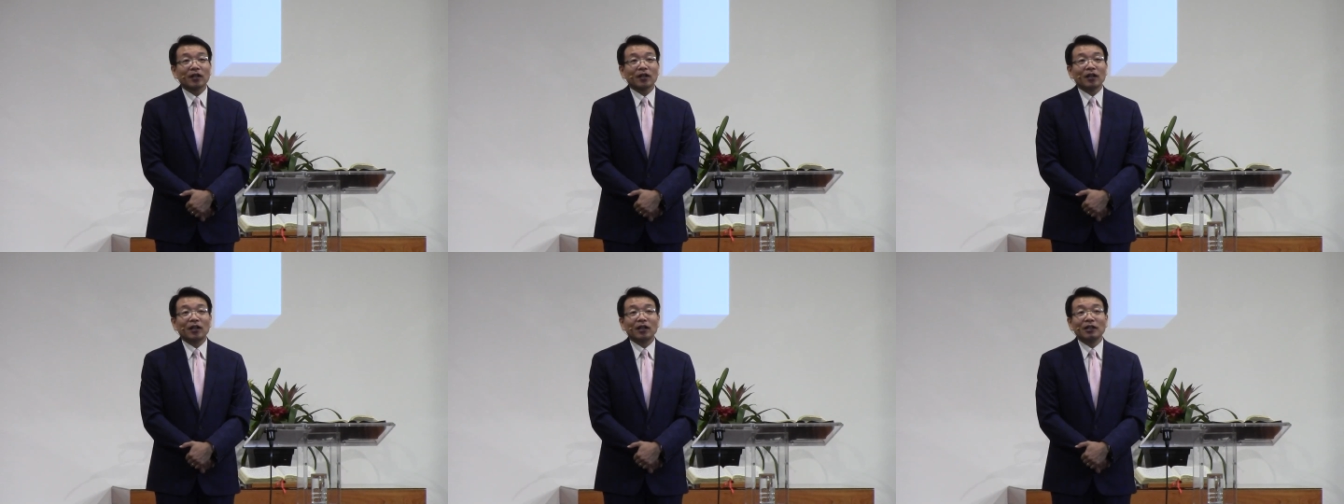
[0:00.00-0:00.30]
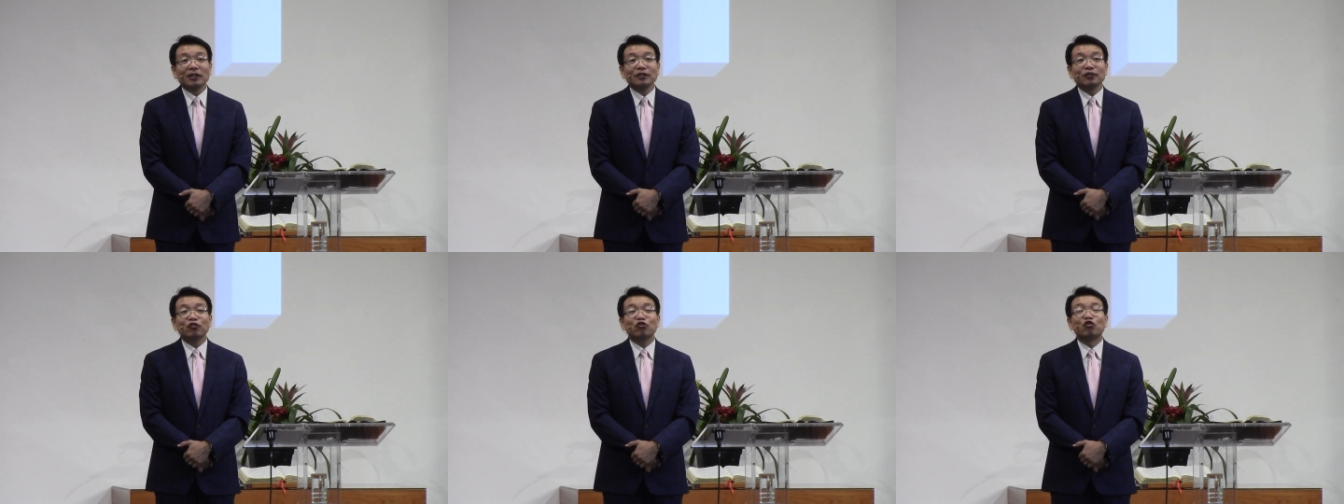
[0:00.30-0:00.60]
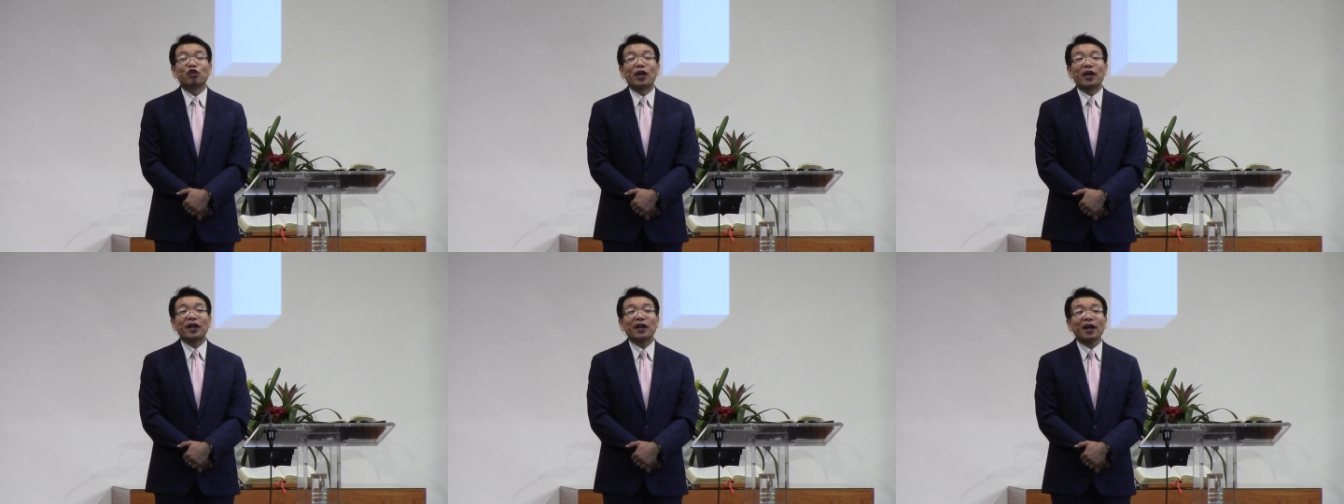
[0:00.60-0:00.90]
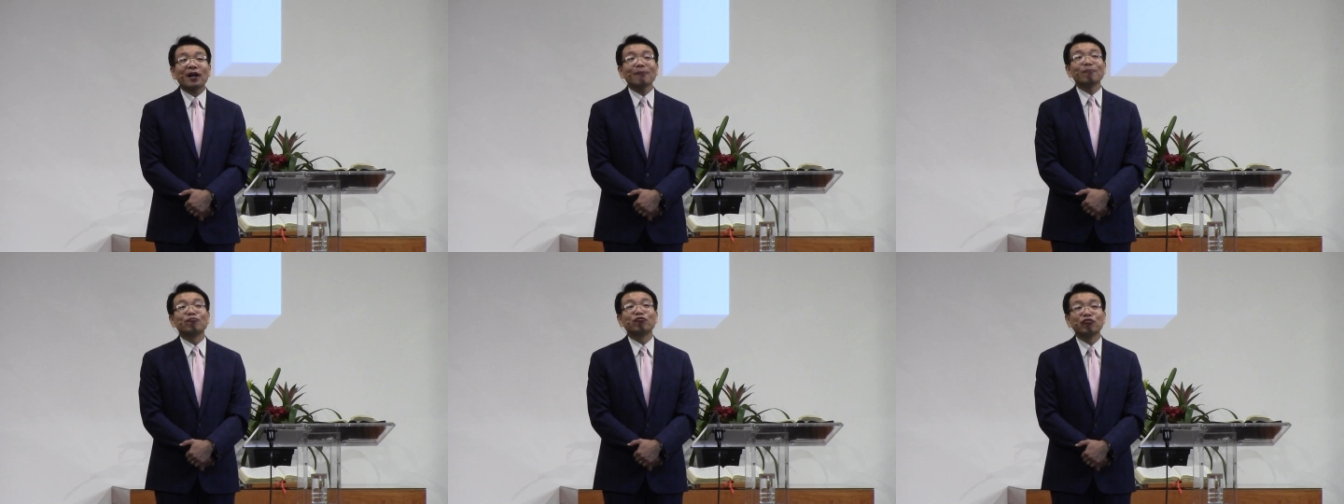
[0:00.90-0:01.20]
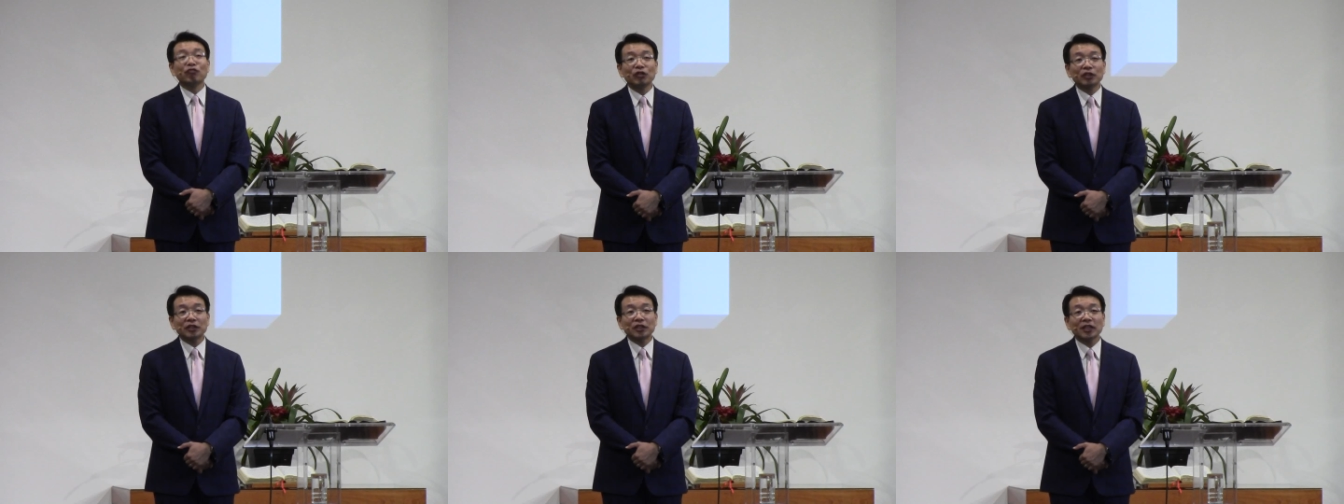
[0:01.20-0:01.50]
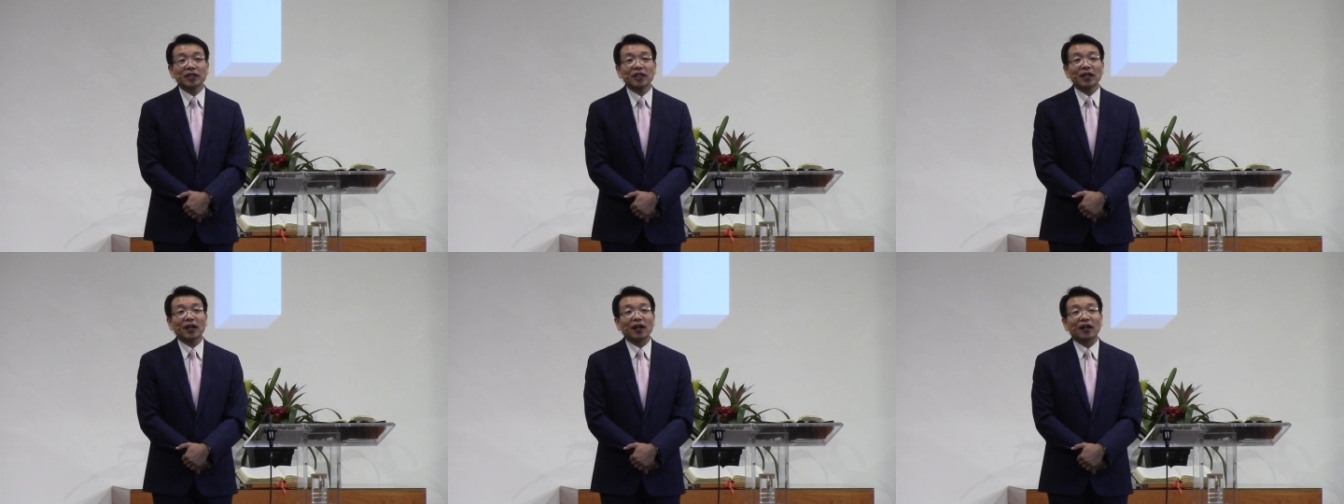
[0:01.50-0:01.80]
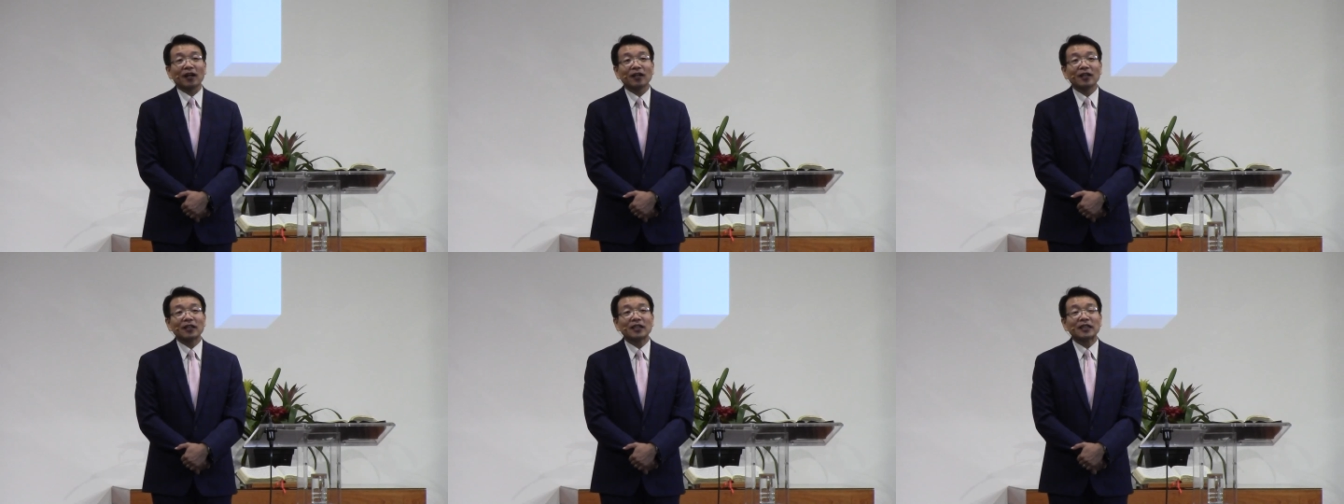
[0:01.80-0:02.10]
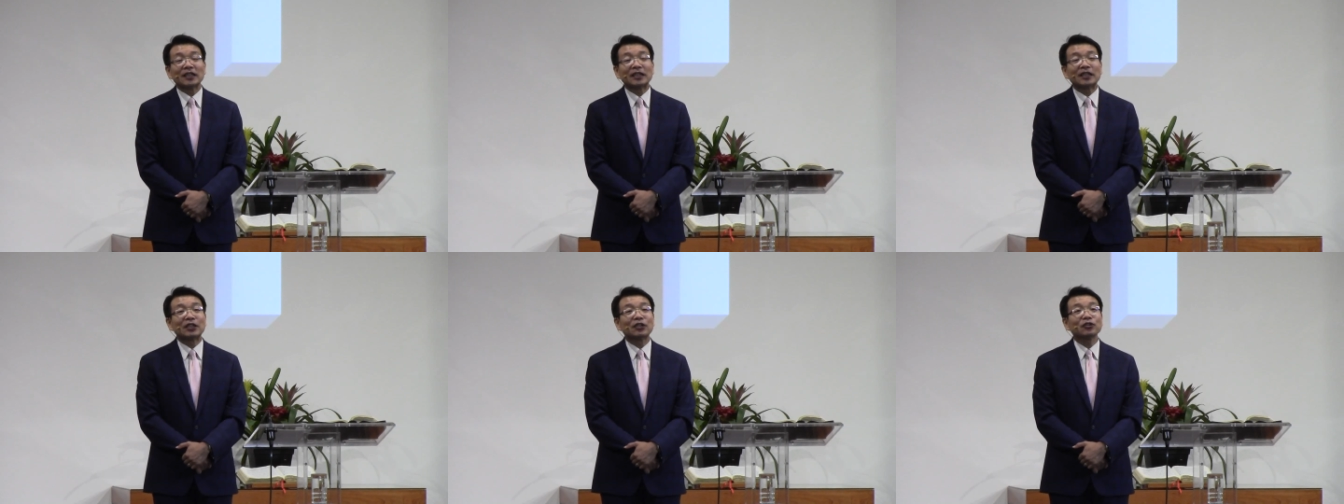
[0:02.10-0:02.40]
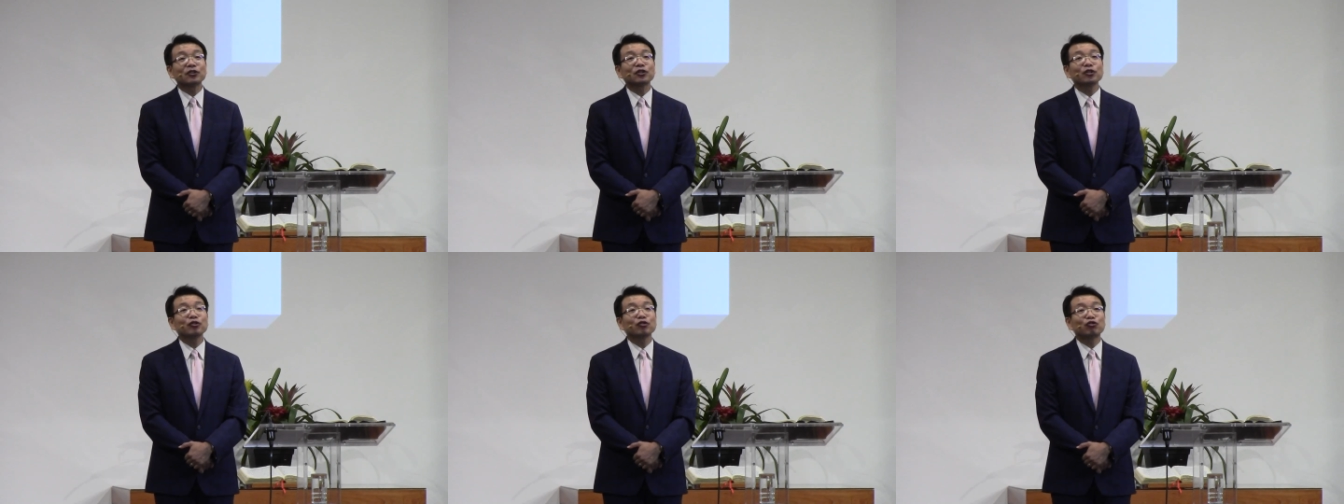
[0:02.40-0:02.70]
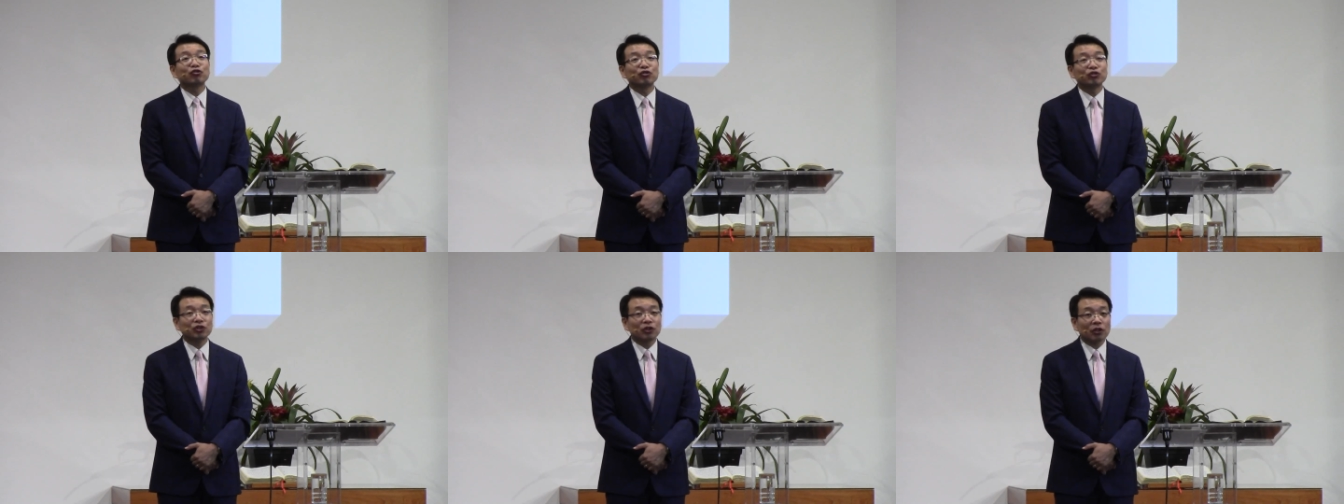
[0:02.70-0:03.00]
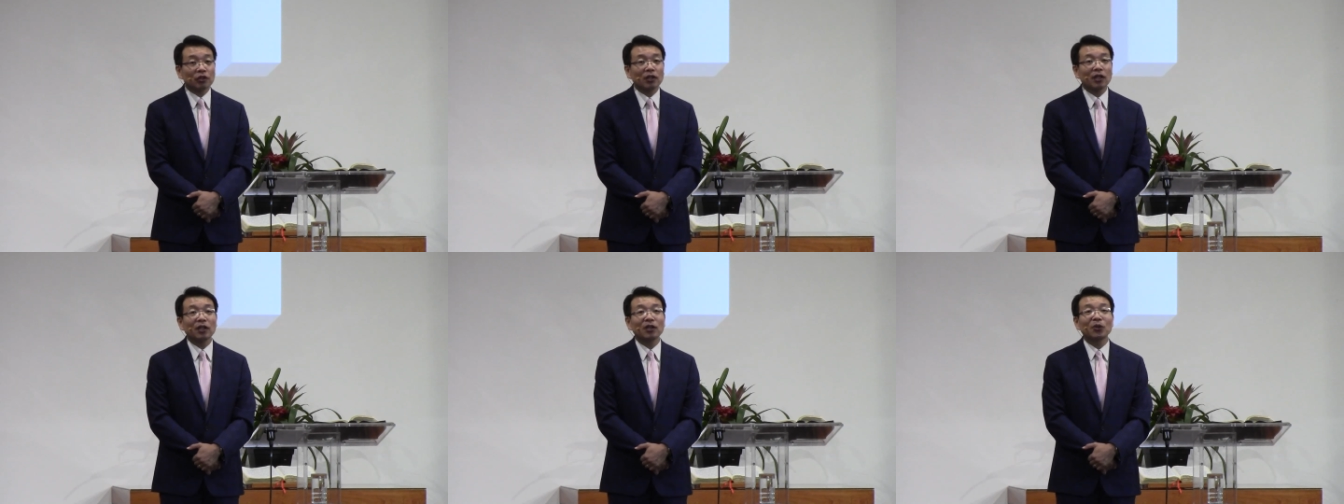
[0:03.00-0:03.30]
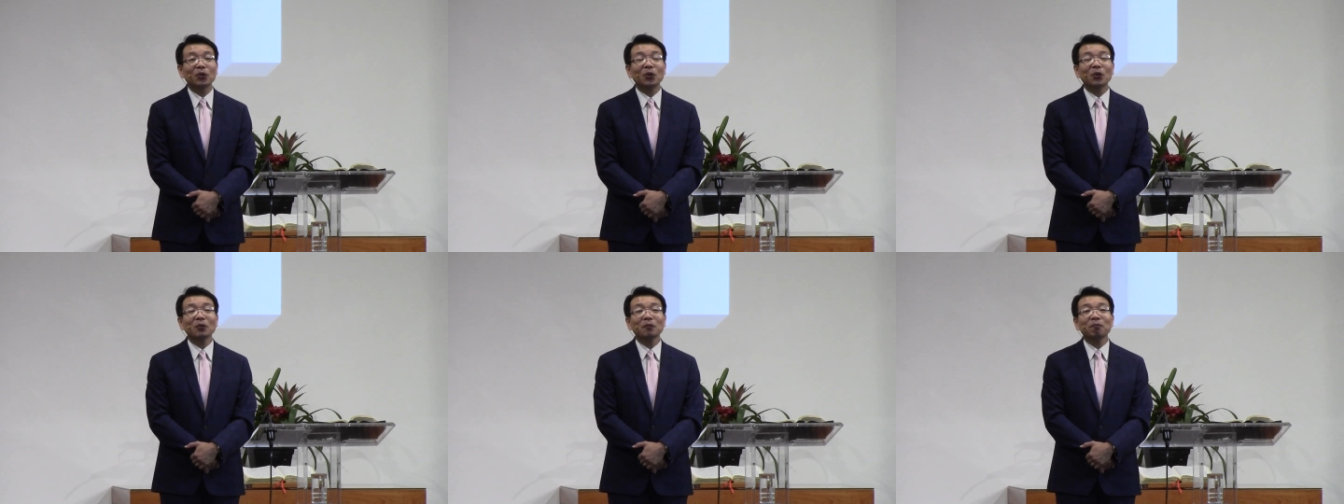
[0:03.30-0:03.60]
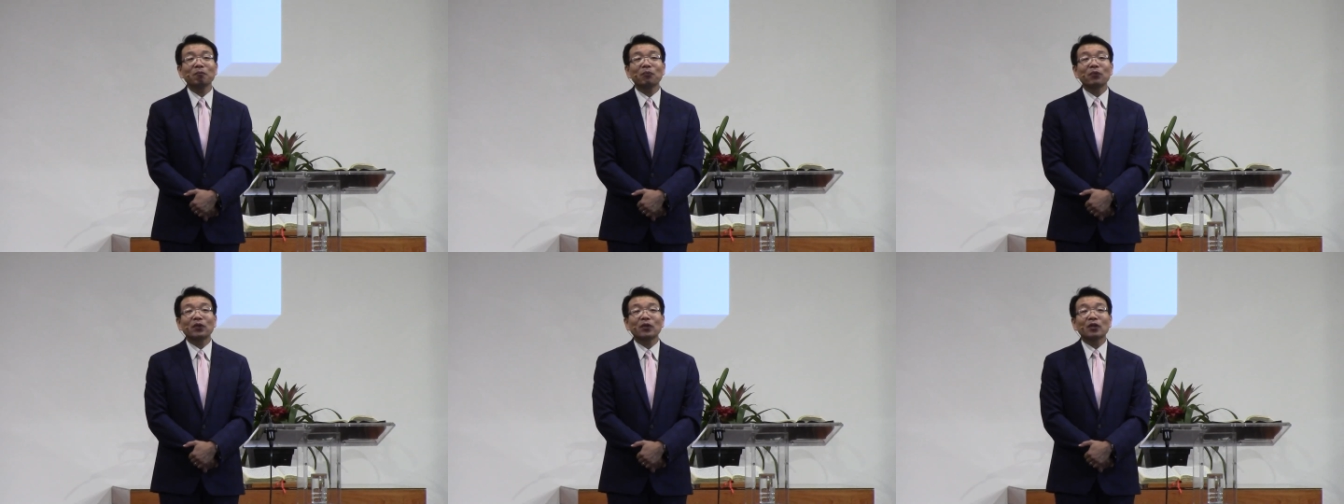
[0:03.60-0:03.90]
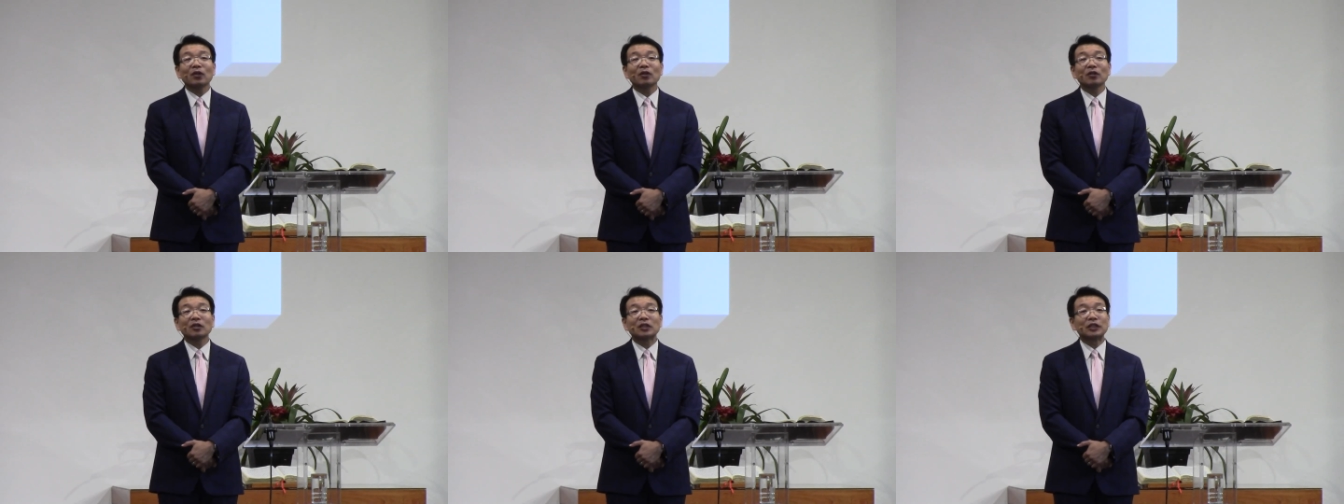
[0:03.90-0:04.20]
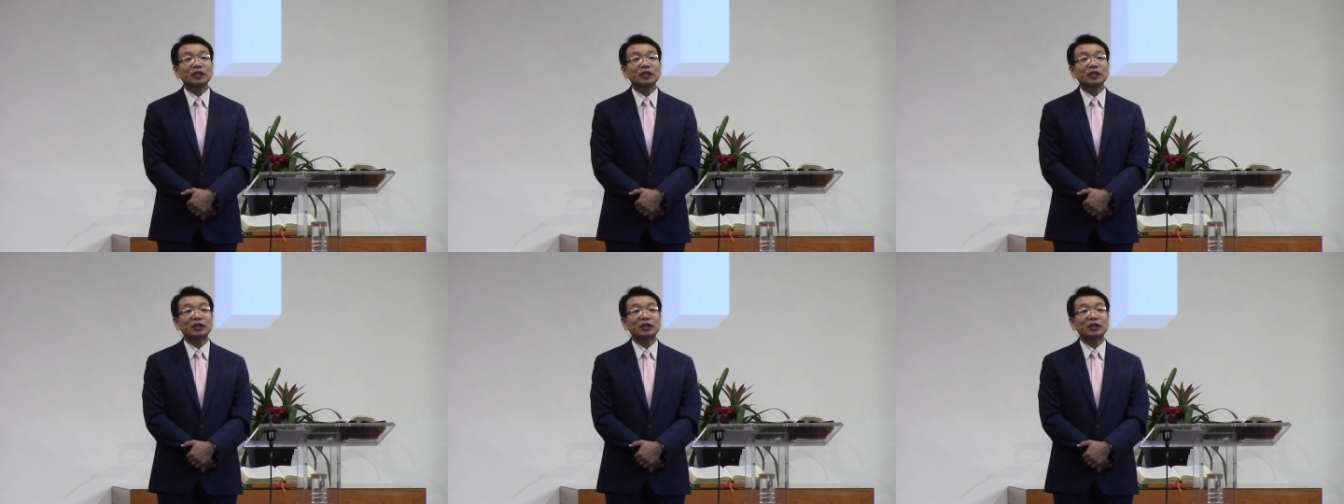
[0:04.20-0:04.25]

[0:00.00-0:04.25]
어, 죄가 무엇인가 그것을 규정하고 어,